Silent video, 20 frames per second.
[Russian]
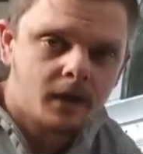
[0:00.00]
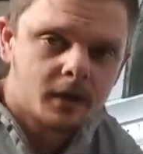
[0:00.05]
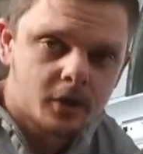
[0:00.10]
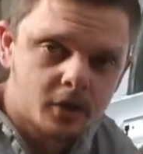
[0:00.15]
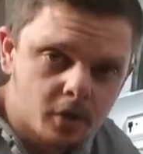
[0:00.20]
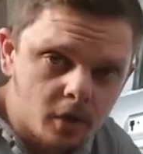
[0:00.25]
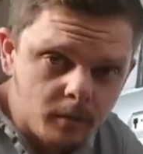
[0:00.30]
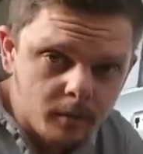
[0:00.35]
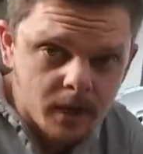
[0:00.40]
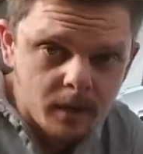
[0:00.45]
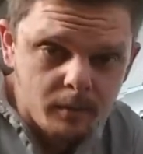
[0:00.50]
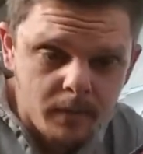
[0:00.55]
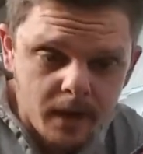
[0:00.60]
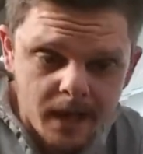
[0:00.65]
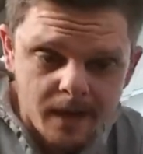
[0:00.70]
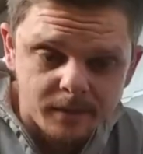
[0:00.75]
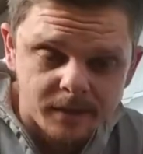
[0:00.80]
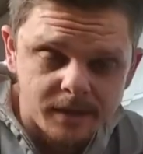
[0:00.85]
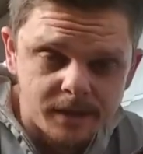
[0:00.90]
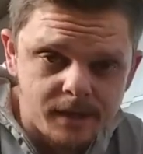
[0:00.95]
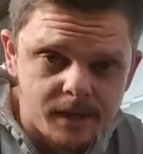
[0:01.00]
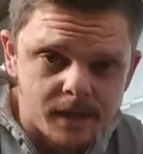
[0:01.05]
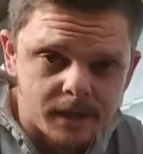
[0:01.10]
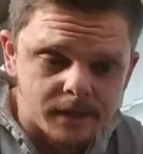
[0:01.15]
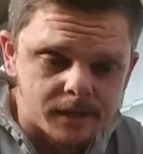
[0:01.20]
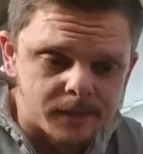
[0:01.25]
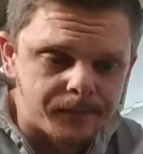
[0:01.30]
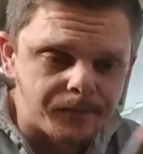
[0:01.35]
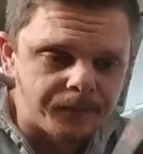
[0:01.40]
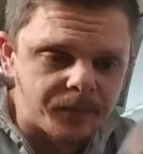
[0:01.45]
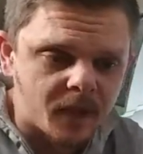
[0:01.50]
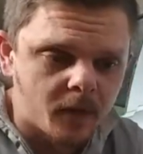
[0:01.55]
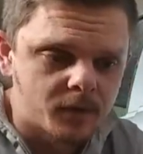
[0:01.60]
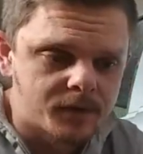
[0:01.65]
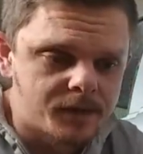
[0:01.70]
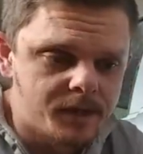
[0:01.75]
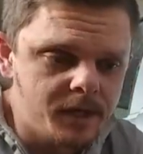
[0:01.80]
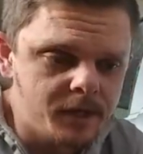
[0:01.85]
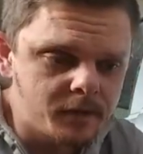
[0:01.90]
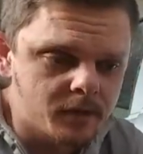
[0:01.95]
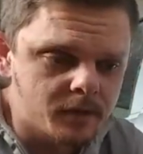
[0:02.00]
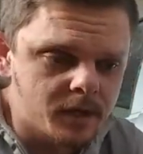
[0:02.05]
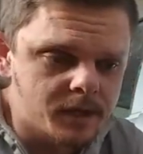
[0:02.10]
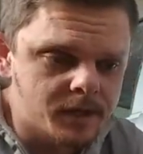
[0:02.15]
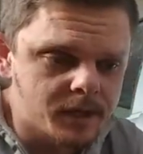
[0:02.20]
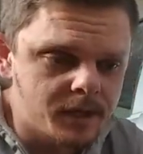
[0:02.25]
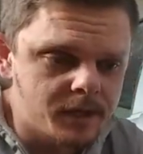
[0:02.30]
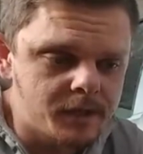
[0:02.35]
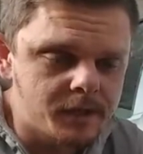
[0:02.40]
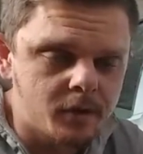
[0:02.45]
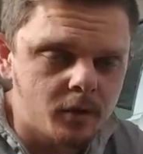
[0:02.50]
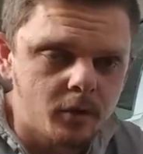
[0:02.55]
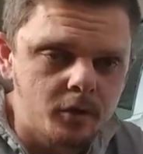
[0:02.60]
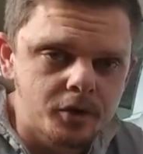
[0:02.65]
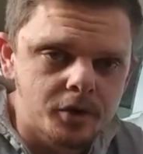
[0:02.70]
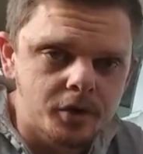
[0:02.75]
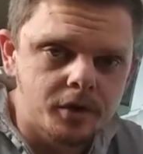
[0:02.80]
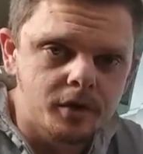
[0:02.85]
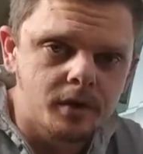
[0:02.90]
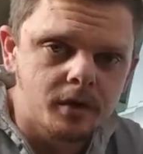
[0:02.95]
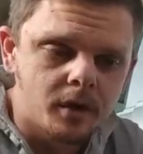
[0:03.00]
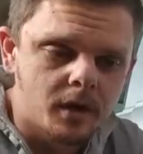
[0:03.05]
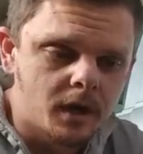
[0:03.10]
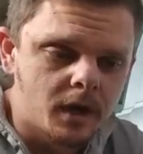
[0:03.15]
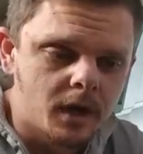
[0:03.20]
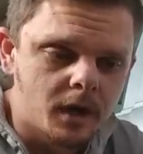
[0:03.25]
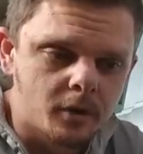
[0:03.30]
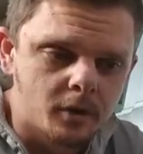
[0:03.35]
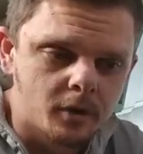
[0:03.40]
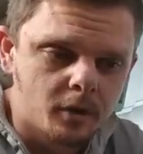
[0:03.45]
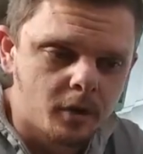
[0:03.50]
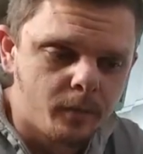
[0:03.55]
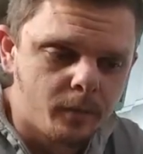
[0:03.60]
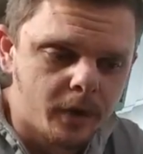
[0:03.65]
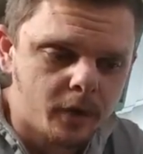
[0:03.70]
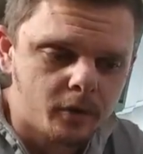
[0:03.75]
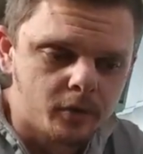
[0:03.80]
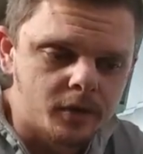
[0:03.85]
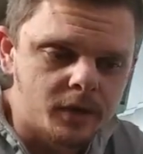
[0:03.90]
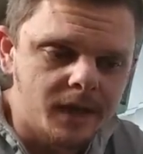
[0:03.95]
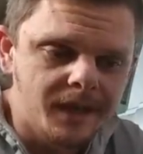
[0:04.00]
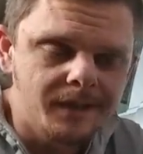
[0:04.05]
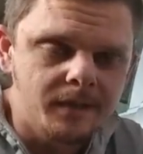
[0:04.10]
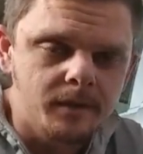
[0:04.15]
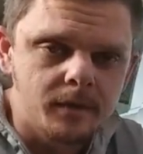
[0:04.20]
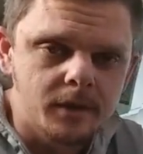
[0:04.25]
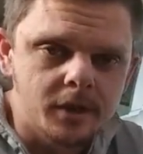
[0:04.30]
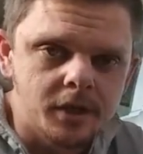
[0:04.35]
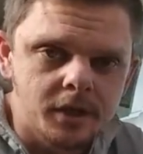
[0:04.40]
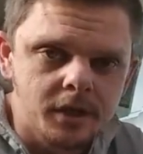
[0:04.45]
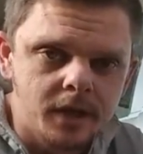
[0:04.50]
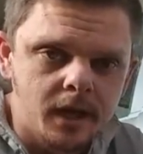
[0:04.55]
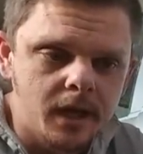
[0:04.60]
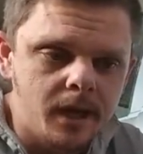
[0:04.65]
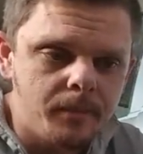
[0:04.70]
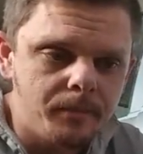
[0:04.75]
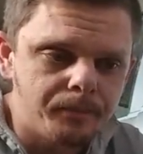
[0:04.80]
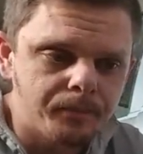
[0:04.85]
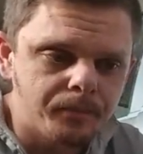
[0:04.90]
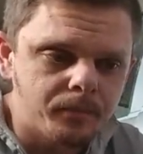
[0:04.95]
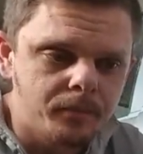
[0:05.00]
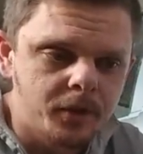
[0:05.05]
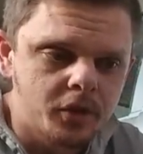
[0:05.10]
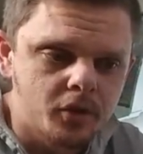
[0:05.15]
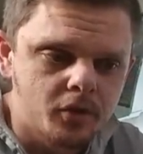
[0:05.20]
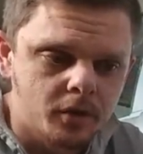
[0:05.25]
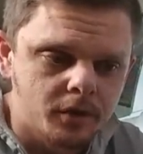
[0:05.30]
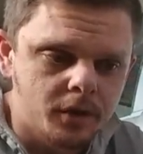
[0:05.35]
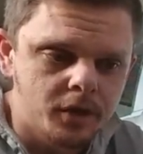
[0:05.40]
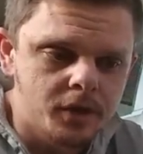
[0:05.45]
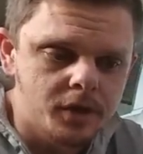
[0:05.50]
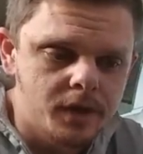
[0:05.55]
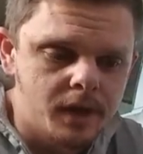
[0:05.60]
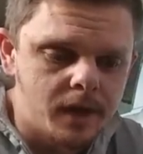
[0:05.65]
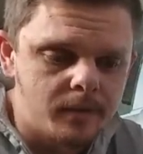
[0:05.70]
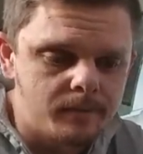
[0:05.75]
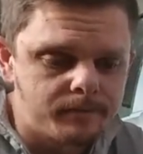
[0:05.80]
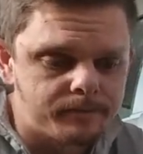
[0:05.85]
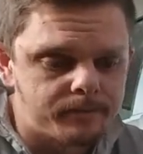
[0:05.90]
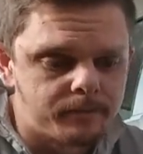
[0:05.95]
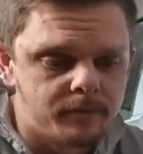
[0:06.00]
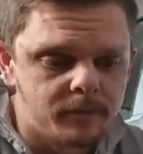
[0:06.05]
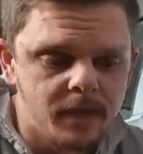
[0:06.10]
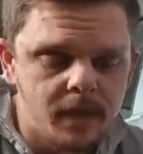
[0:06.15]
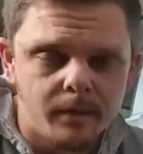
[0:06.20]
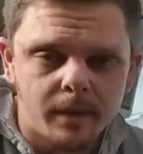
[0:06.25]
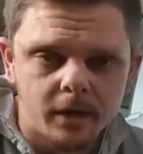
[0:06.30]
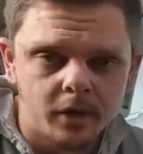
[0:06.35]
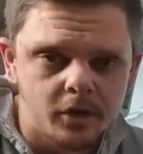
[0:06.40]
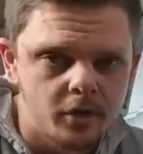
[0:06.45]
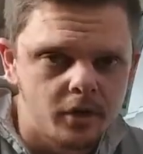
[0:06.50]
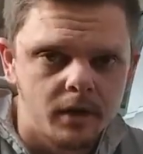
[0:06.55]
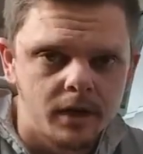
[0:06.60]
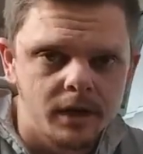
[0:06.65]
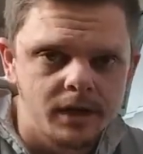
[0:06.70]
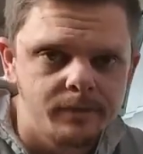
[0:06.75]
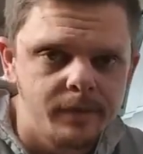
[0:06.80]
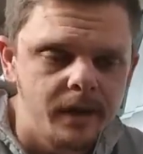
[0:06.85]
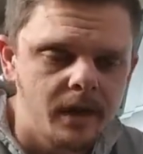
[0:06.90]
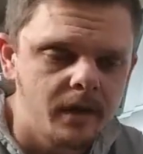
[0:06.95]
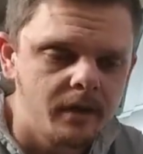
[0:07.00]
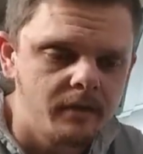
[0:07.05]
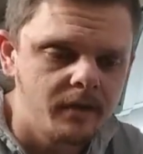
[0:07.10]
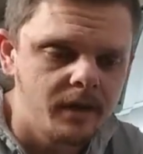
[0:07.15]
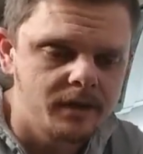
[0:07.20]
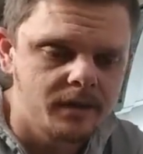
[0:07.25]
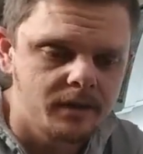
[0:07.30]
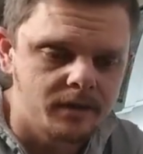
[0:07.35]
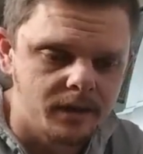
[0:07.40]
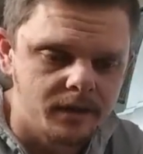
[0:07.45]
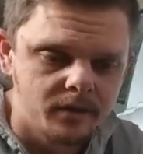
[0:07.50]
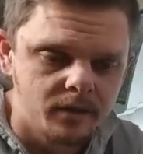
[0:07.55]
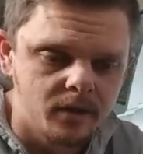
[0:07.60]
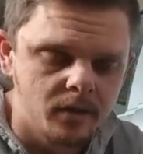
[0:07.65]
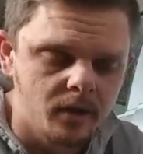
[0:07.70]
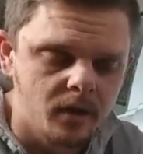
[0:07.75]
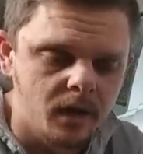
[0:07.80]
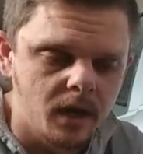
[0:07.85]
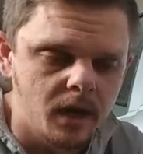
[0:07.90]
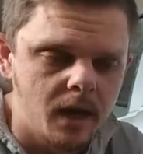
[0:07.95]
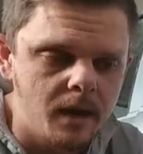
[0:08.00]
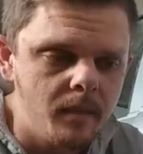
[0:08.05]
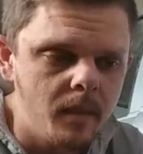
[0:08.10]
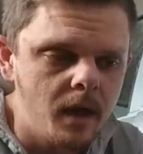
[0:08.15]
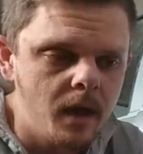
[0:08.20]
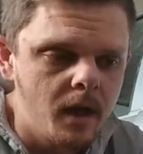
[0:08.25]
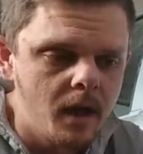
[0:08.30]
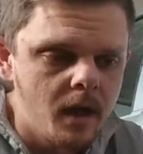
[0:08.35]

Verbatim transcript: Что мы имеем здесь? Здесь у нас есть очень э, крутой плюс. Это машинка бесщеточная, небольшого размера, весит 1 килограмм